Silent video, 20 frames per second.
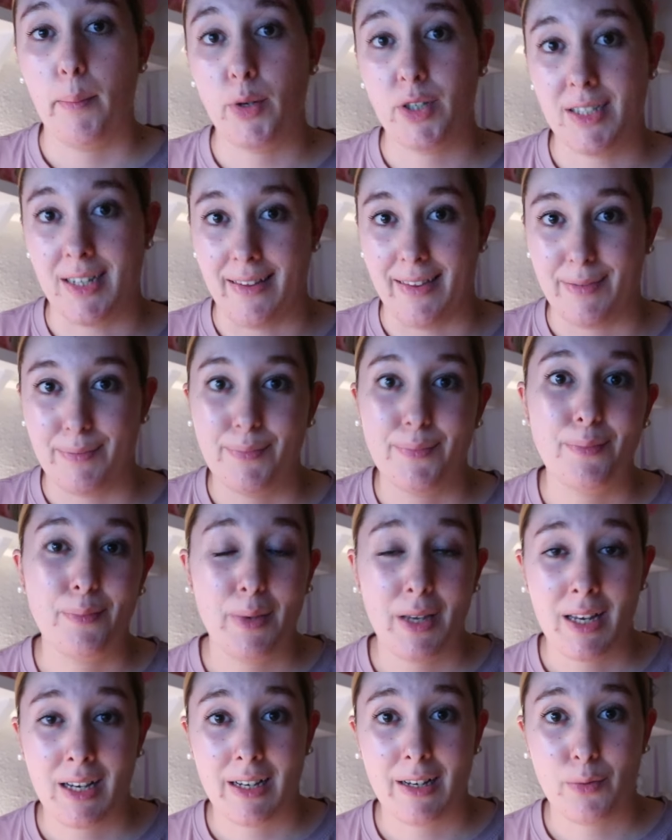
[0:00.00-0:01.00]
Pues nada,
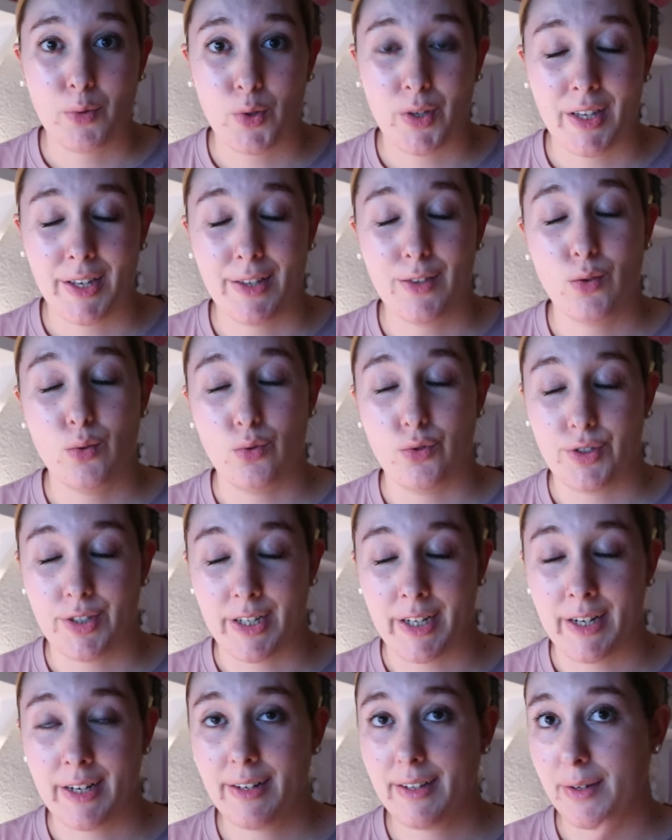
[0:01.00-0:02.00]
me acabo de
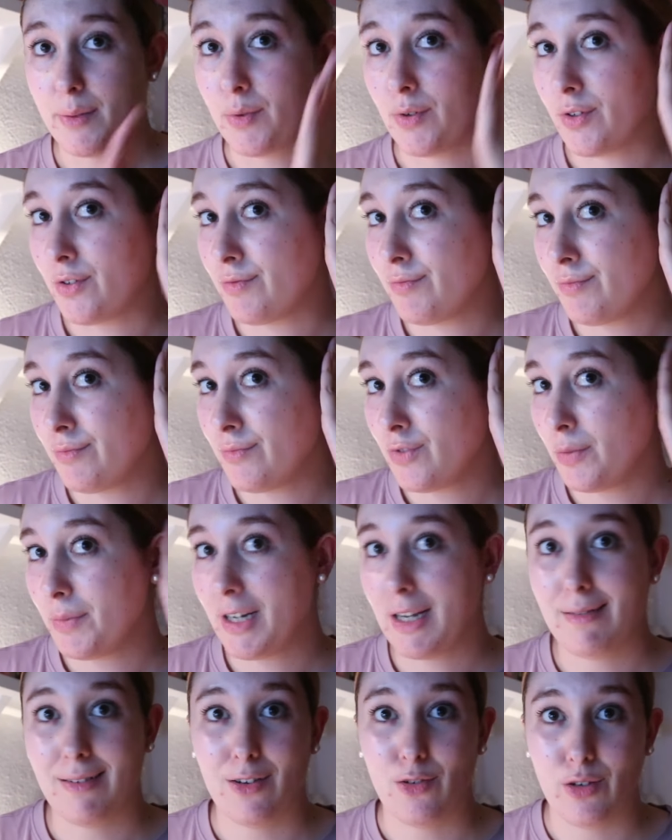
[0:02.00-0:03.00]
duchar, que bueno, no me he
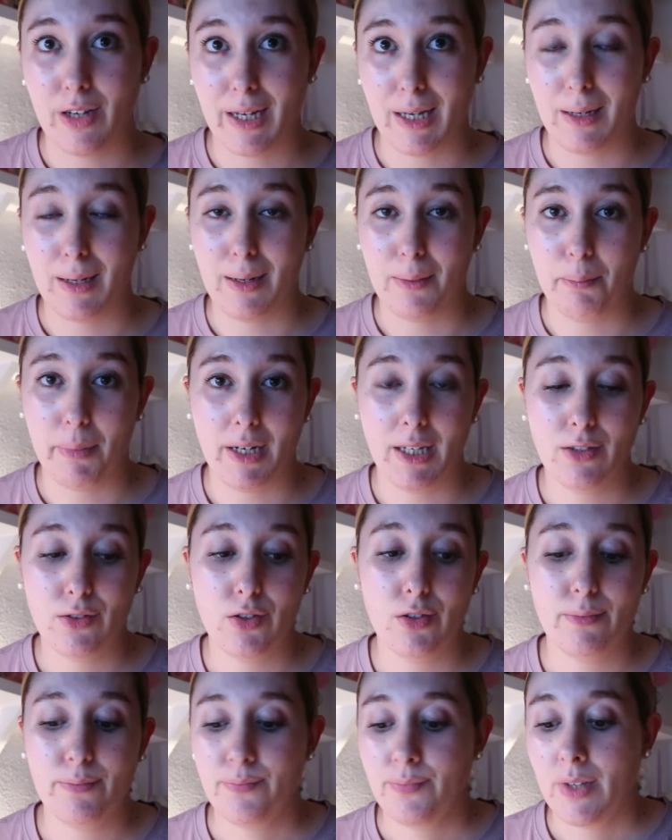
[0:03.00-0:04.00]
lavado el
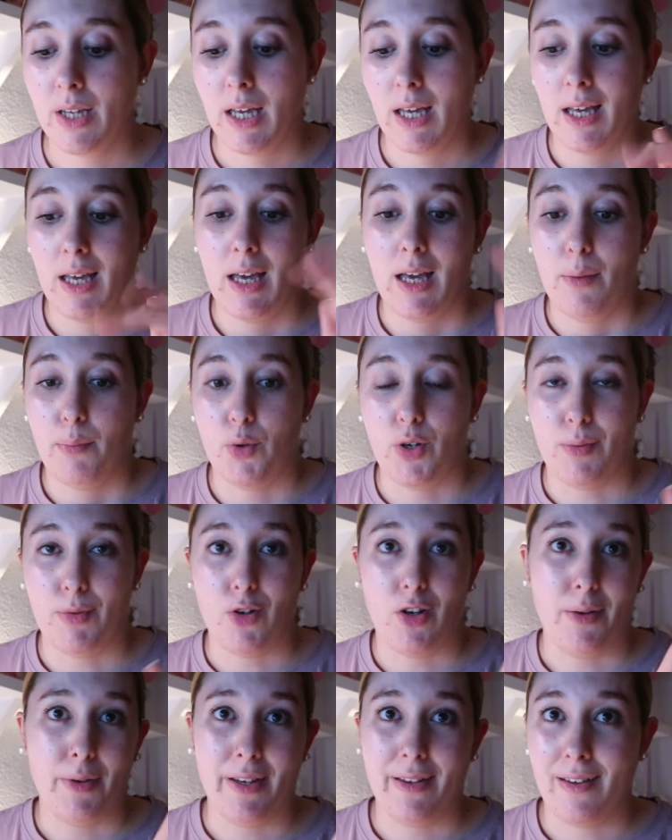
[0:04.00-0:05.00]
pelito, pues me
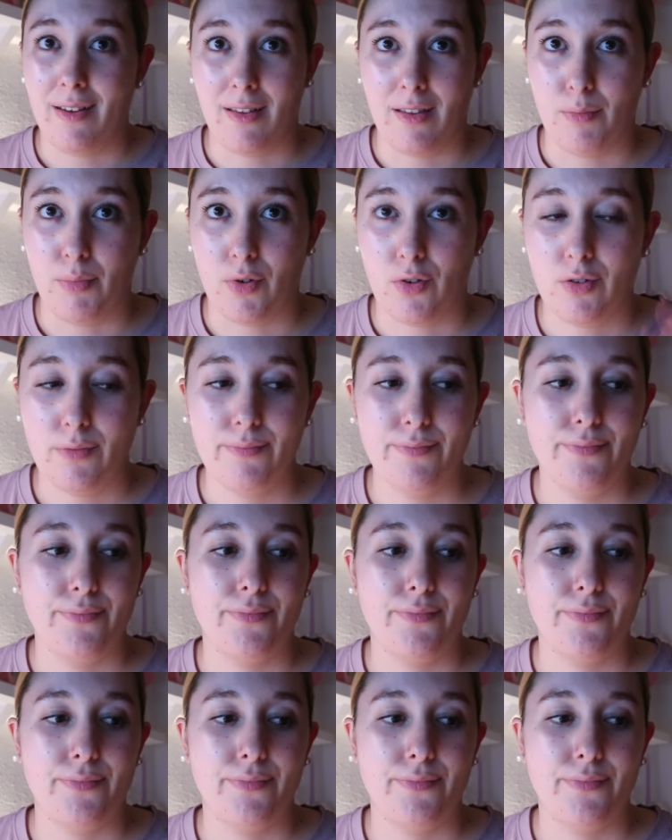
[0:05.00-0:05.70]
lo lavé hace poco,